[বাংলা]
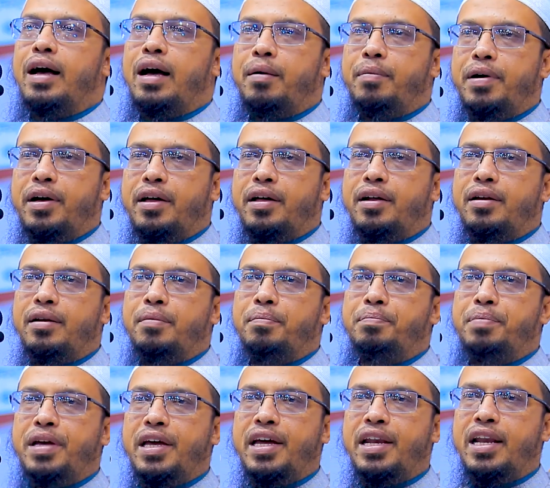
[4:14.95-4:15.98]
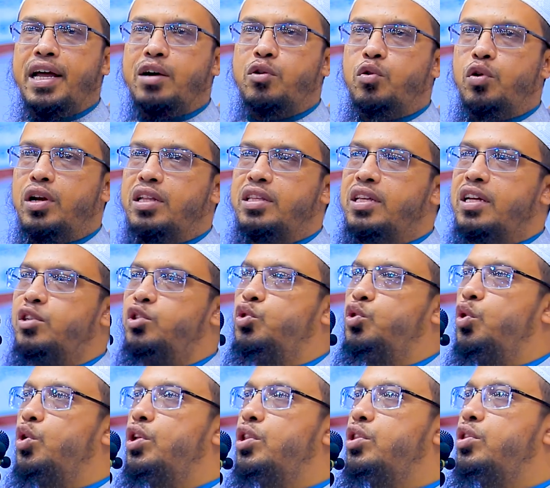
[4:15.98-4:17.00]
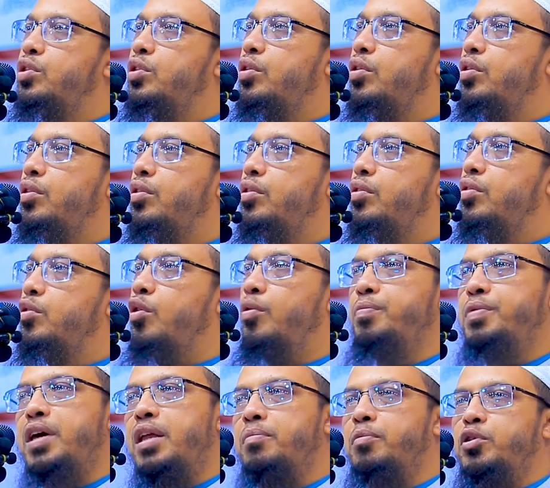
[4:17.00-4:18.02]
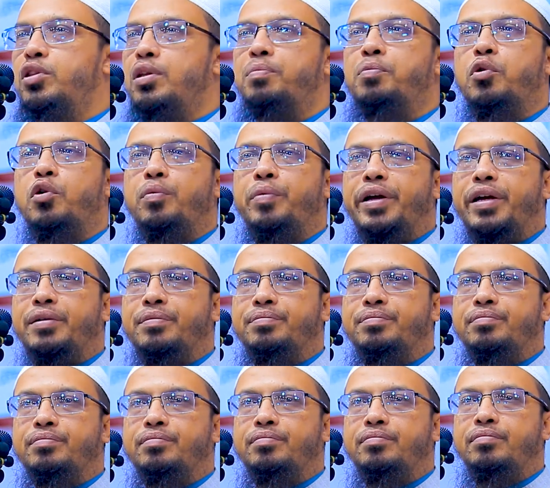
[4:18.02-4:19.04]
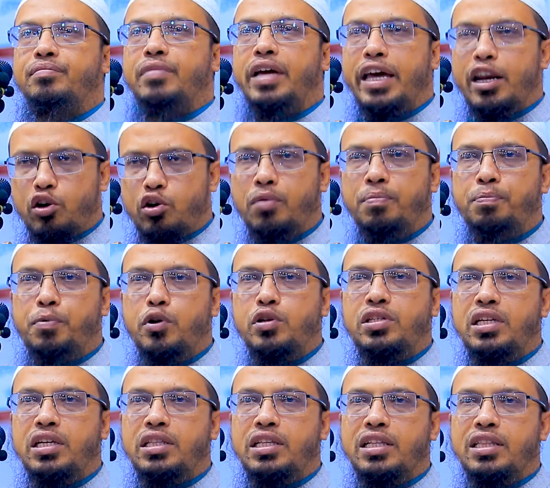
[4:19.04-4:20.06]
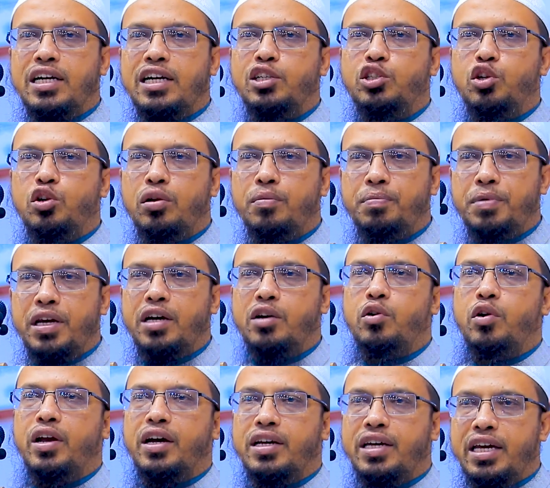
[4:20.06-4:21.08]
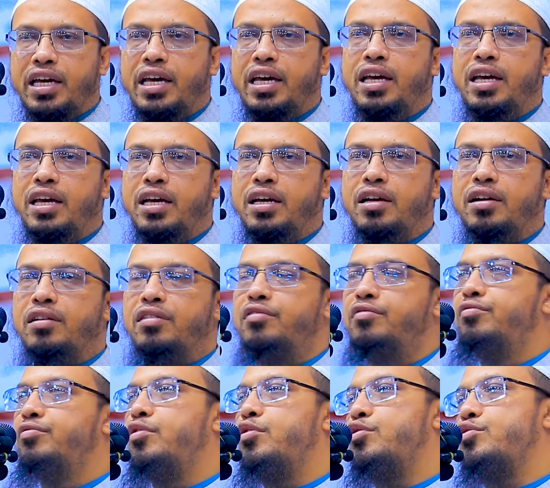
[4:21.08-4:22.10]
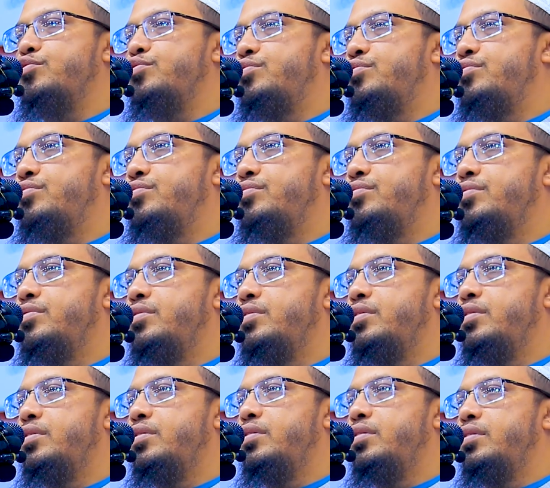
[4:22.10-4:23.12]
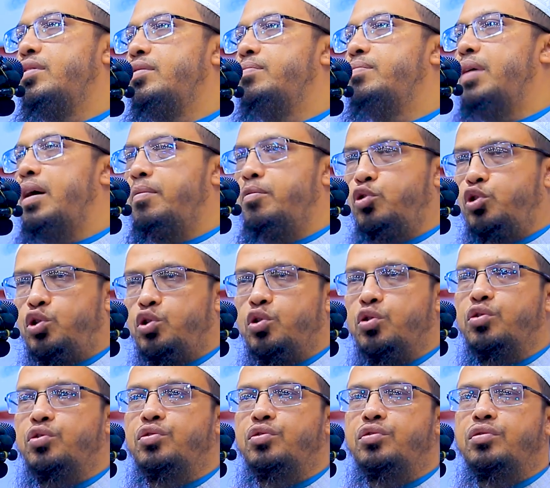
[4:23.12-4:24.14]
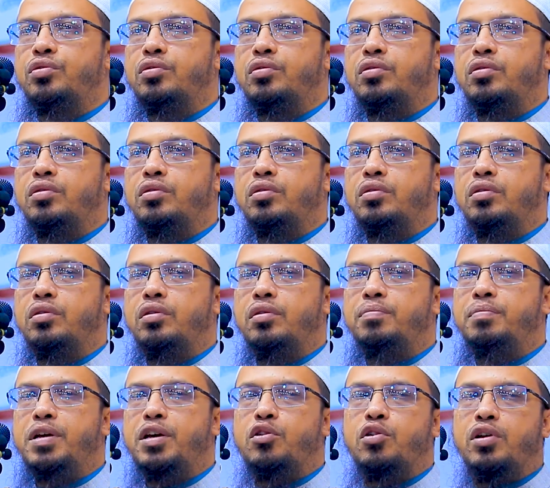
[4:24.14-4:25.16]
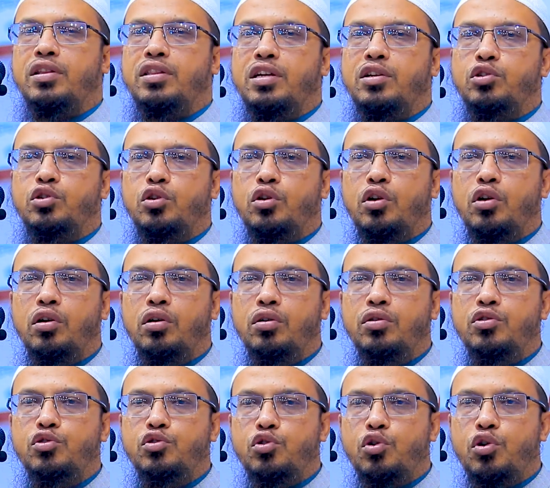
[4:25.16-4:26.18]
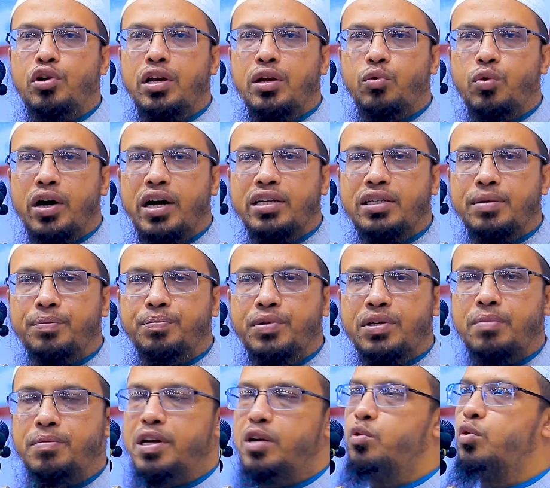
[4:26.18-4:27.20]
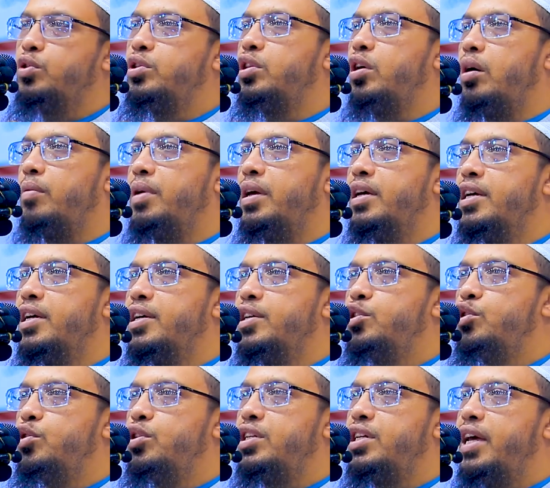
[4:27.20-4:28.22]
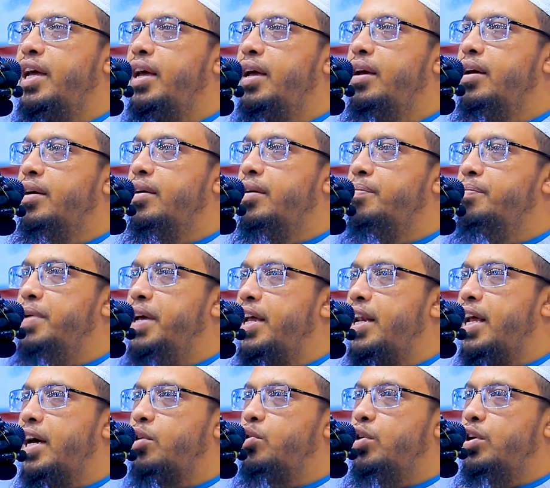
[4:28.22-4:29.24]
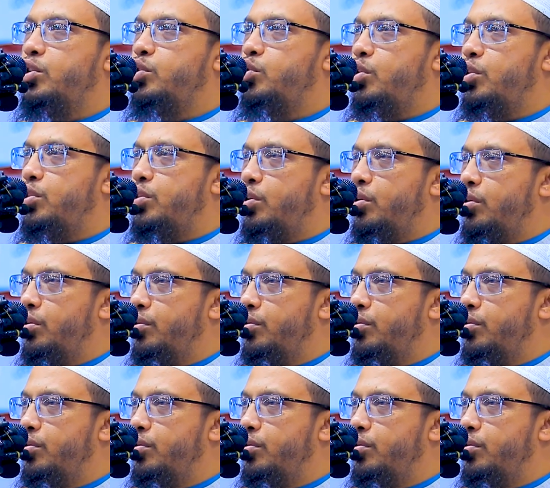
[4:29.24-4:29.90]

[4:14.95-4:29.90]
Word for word: আবার বিয়ে না করলে তার চরিত্র হুমকির মধ্যে পড়বে এরকম পরিস্থিতিতে তার জন্য বিয়ে করা কি ফরজ বা আবশ্যক বিয়ে করা তার জন্য জরুরি ওয়াজিব সে বিয়ে করতে হবে যদি সে বিয়ে না করে চরিত্র